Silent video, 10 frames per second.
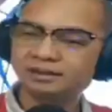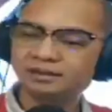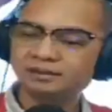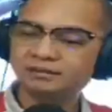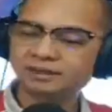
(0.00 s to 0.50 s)

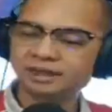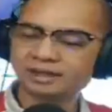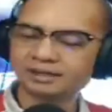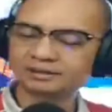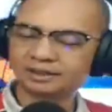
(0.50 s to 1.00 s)

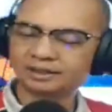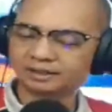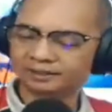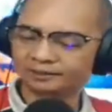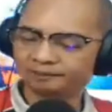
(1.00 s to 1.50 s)
sa
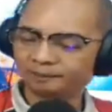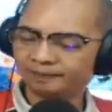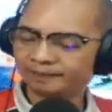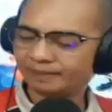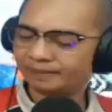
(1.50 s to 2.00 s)
um,
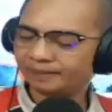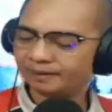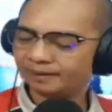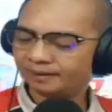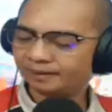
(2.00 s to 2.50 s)

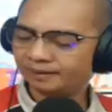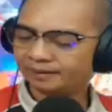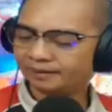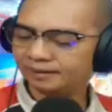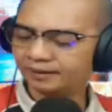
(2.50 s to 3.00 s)

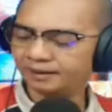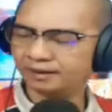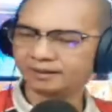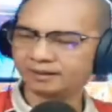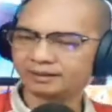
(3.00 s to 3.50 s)

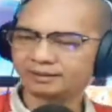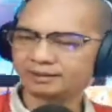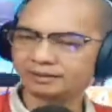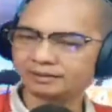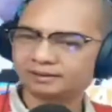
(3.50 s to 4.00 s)

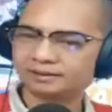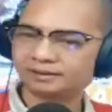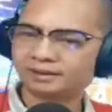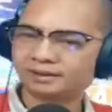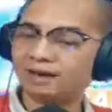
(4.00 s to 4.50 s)
uh,
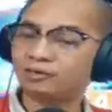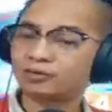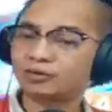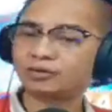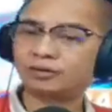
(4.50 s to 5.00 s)

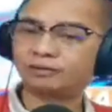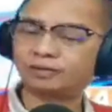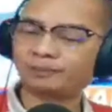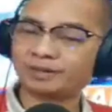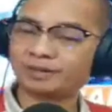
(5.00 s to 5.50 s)
House of
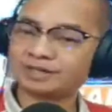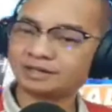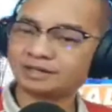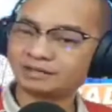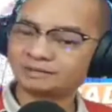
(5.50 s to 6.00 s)

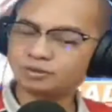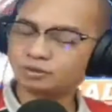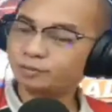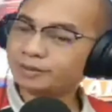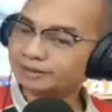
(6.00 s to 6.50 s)
Representatives
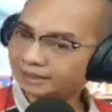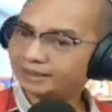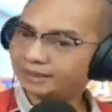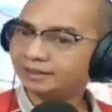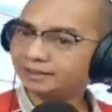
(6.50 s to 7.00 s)
Committee